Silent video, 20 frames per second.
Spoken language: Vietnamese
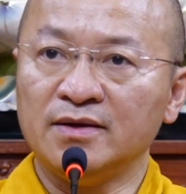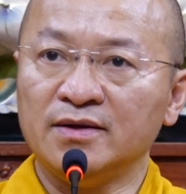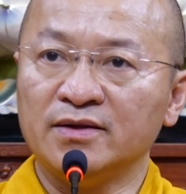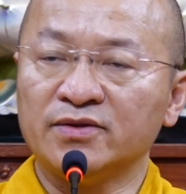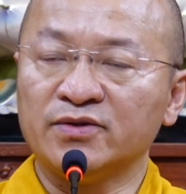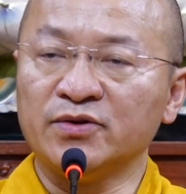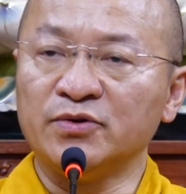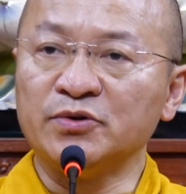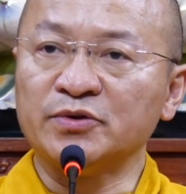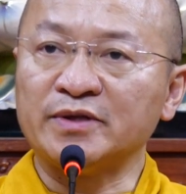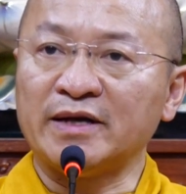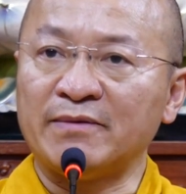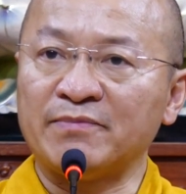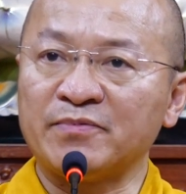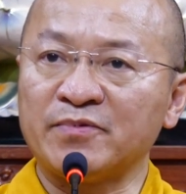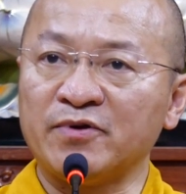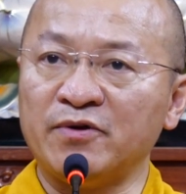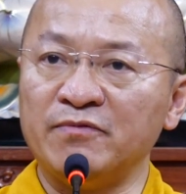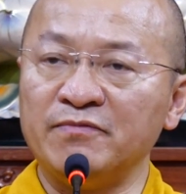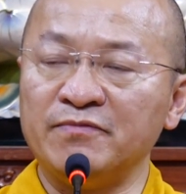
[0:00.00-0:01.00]
tu tập
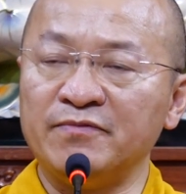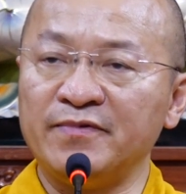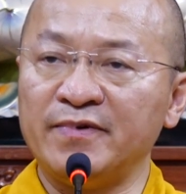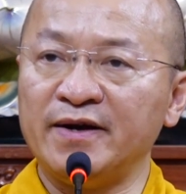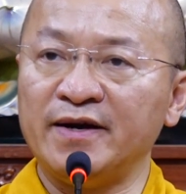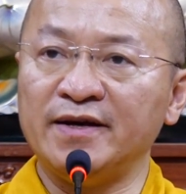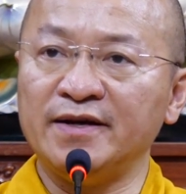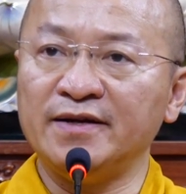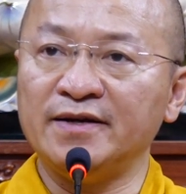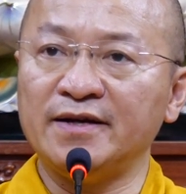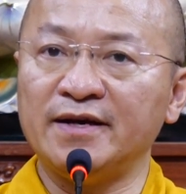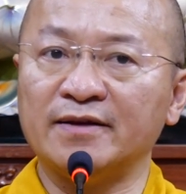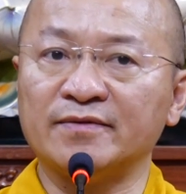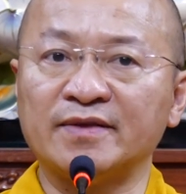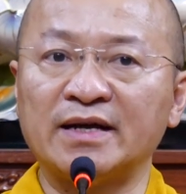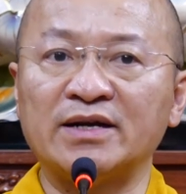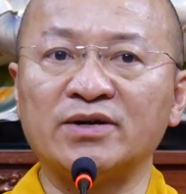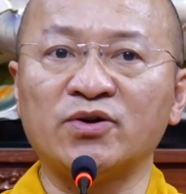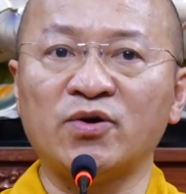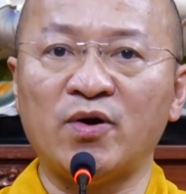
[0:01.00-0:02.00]
cùng với
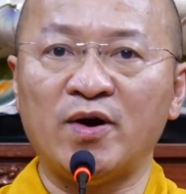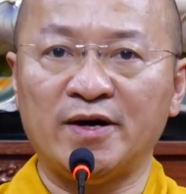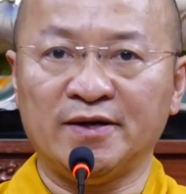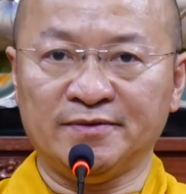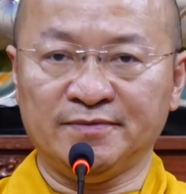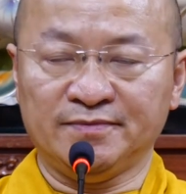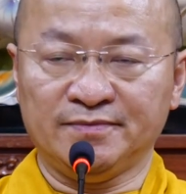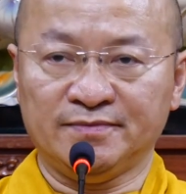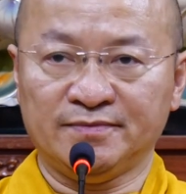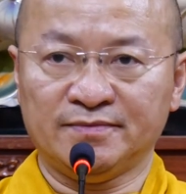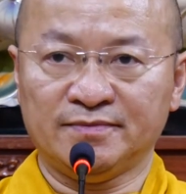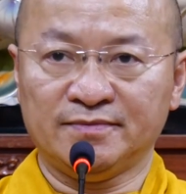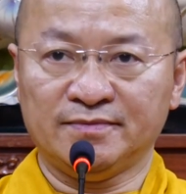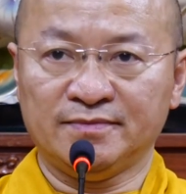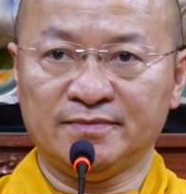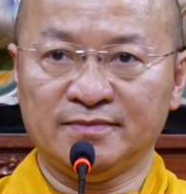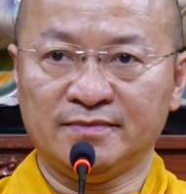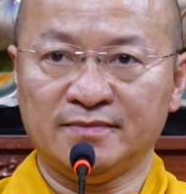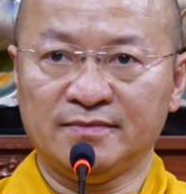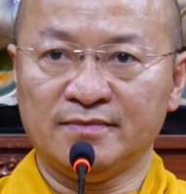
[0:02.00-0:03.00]
tăng đoàn,
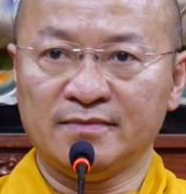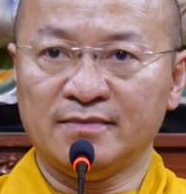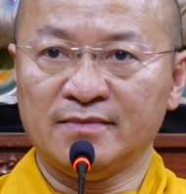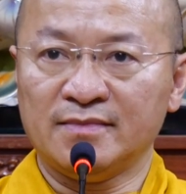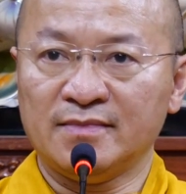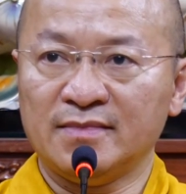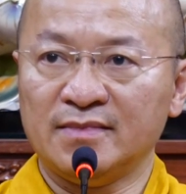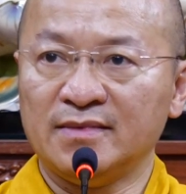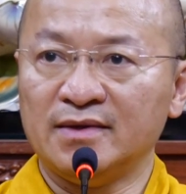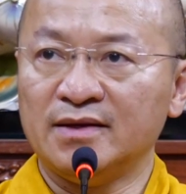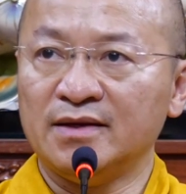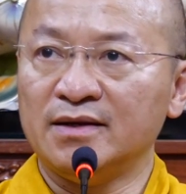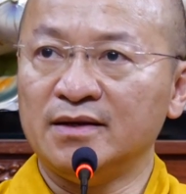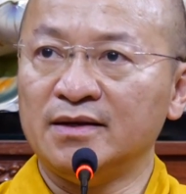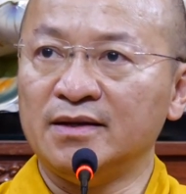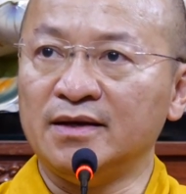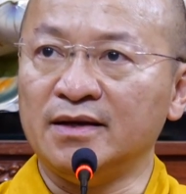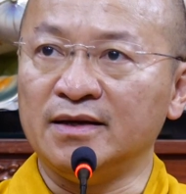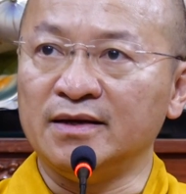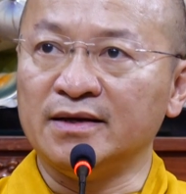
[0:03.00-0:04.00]

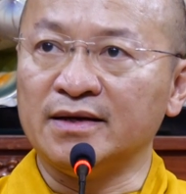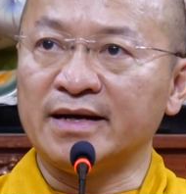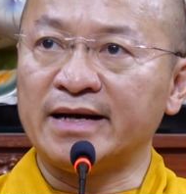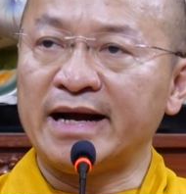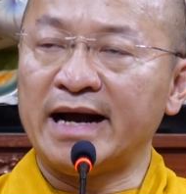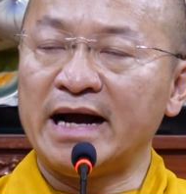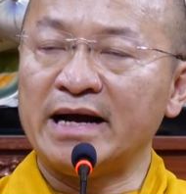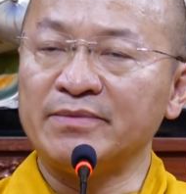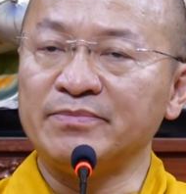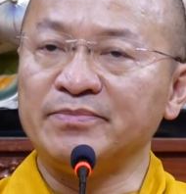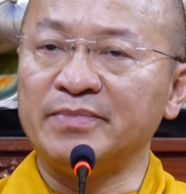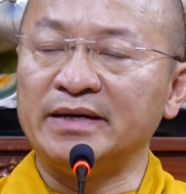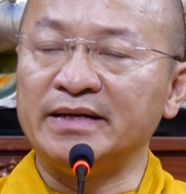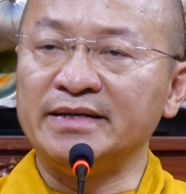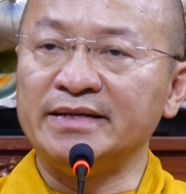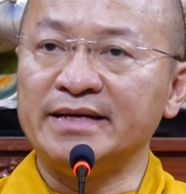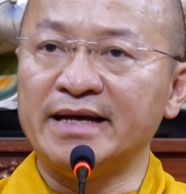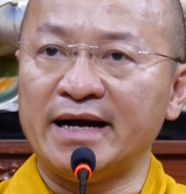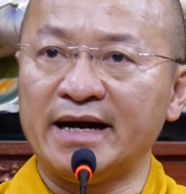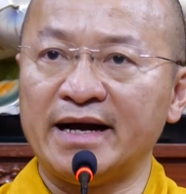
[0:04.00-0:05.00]
thì các
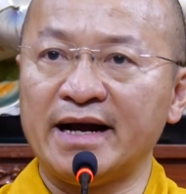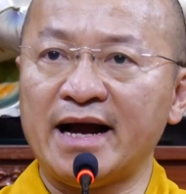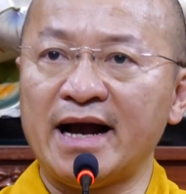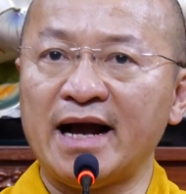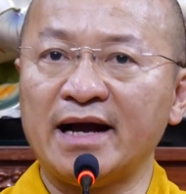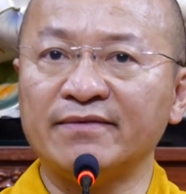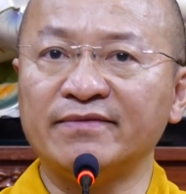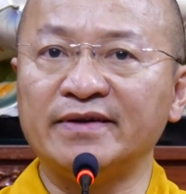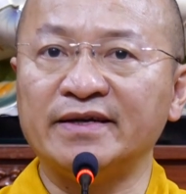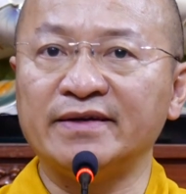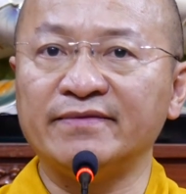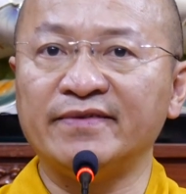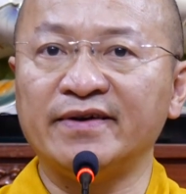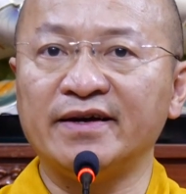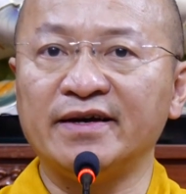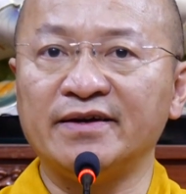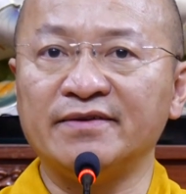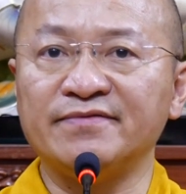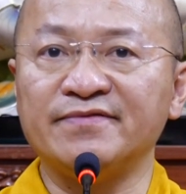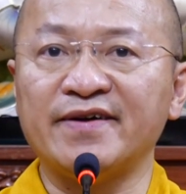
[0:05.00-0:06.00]
bệnh nhân HIV
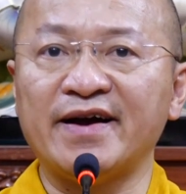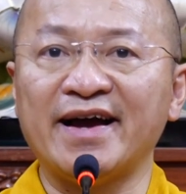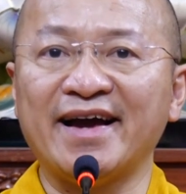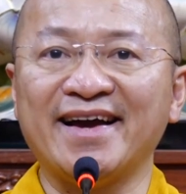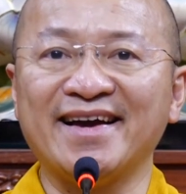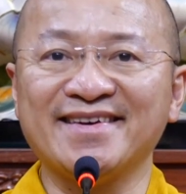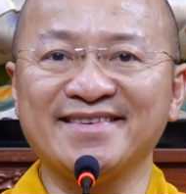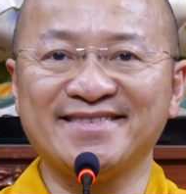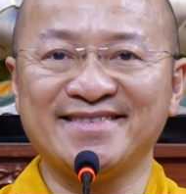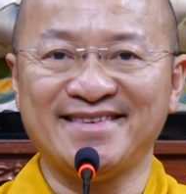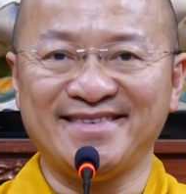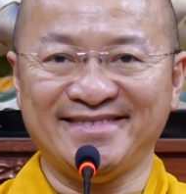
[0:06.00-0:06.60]
và S